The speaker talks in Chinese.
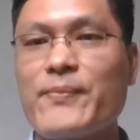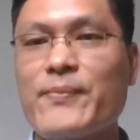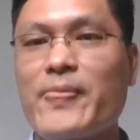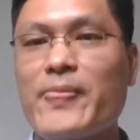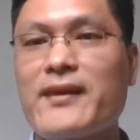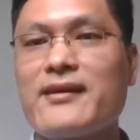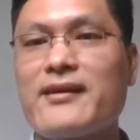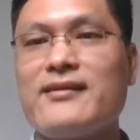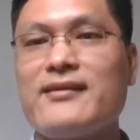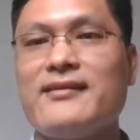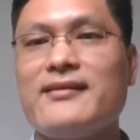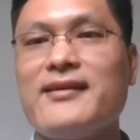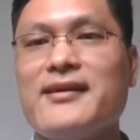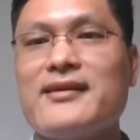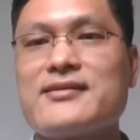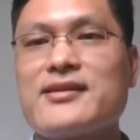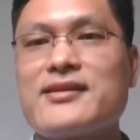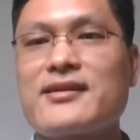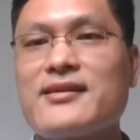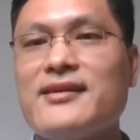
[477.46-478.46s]
但是，
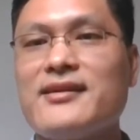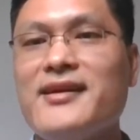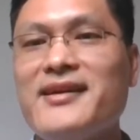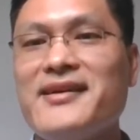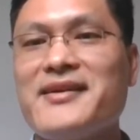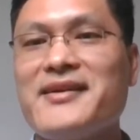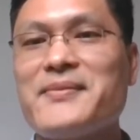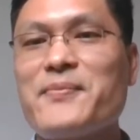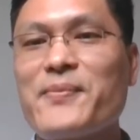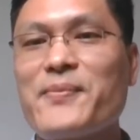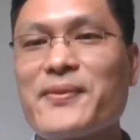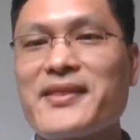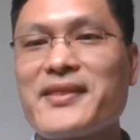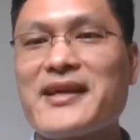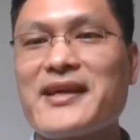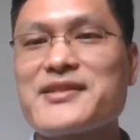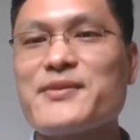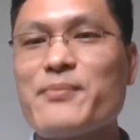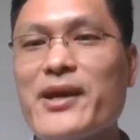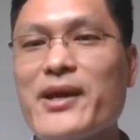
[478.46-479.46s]
如果你不
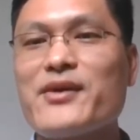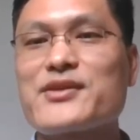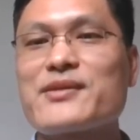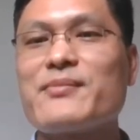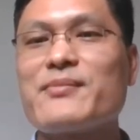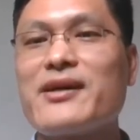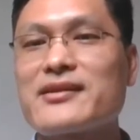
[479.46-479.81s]
承认它，